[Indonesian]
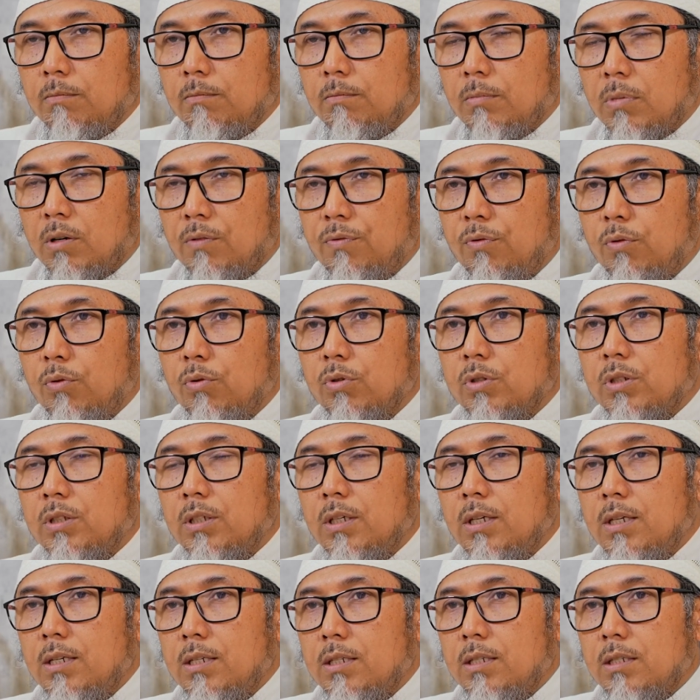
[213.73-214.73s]

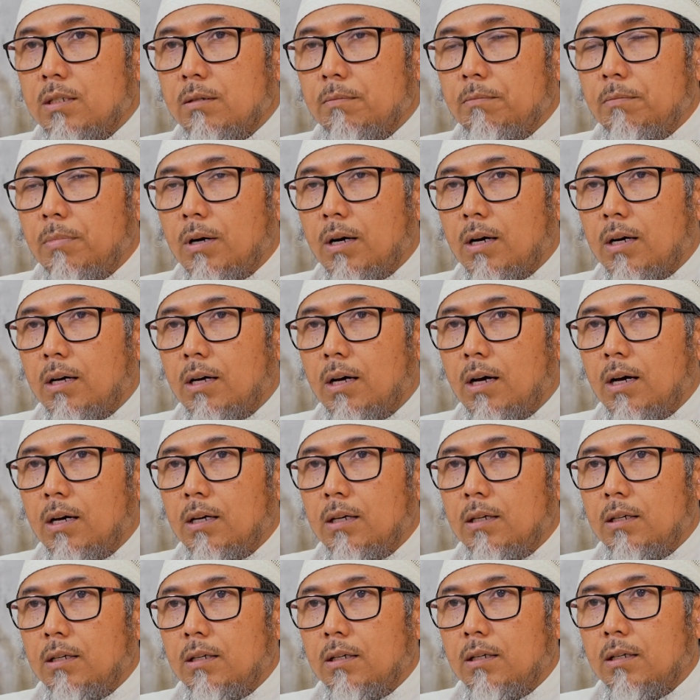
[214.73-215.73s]
berfungsi
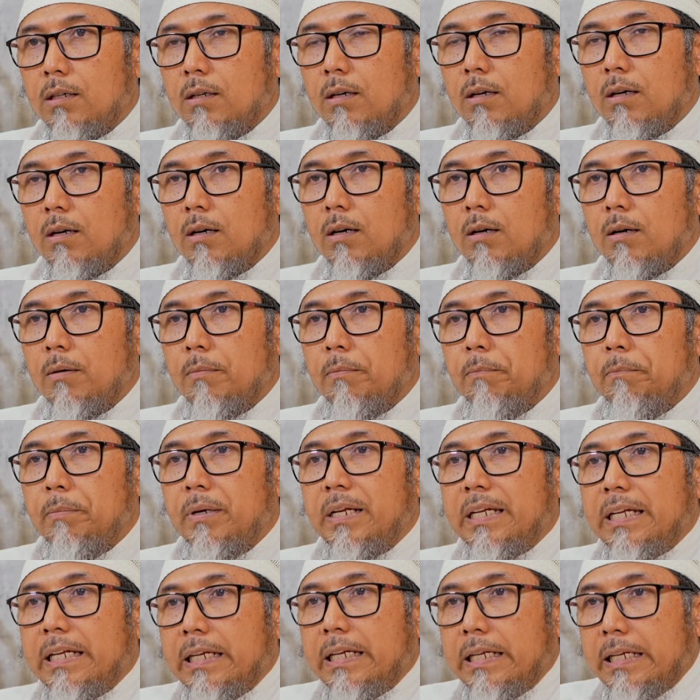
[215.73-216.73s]
sebagai
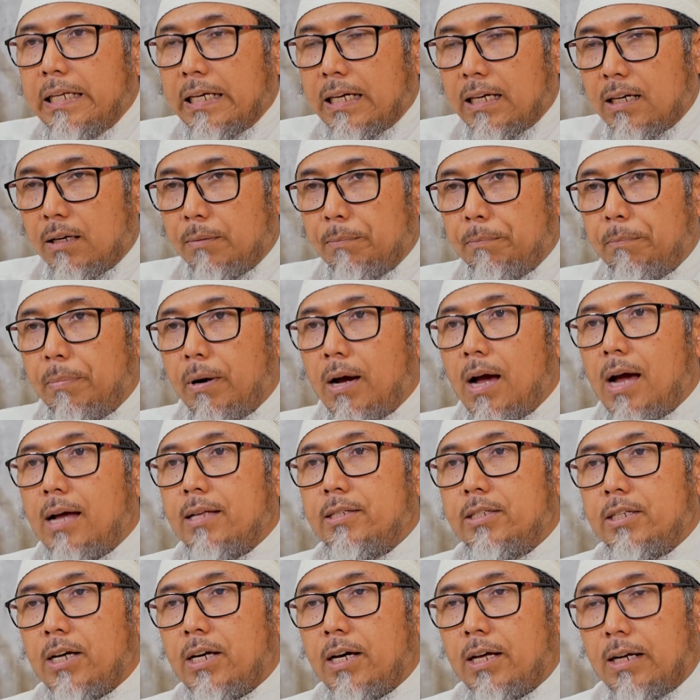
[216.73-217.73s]
pendidik,
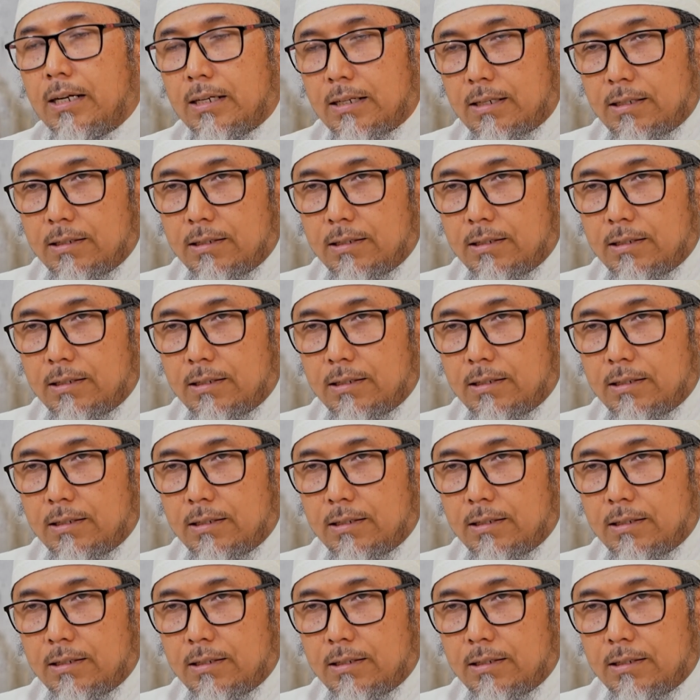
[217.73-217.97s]
pengajar.